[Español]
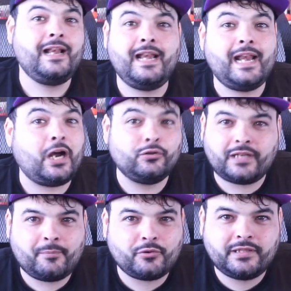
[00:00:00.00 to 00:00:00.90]
La
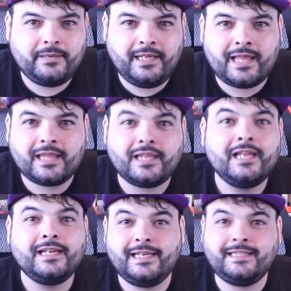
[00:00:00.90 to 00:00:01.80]
otra posibilidad
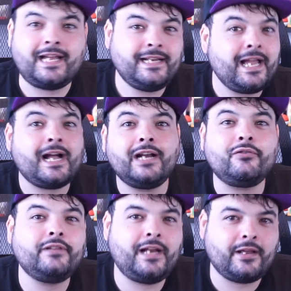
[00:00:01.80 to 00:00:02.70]
quitaría a
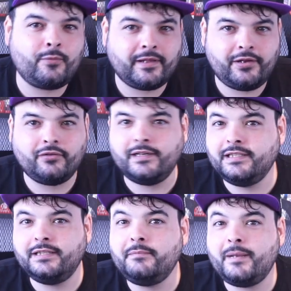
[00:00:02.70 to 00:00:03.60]
Ganon de la ecuación y
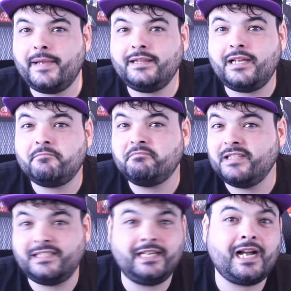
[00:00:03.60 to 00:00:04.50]
simplemente,
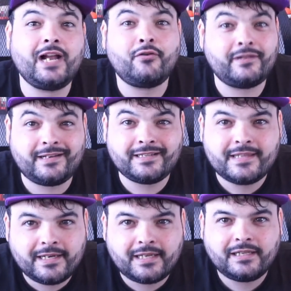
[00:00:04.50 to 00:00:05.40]
sin Ganon en
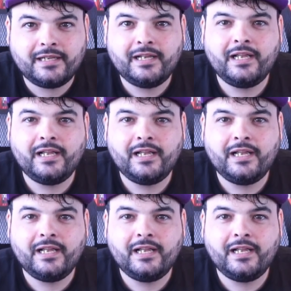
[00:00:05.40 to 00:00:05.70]
escena,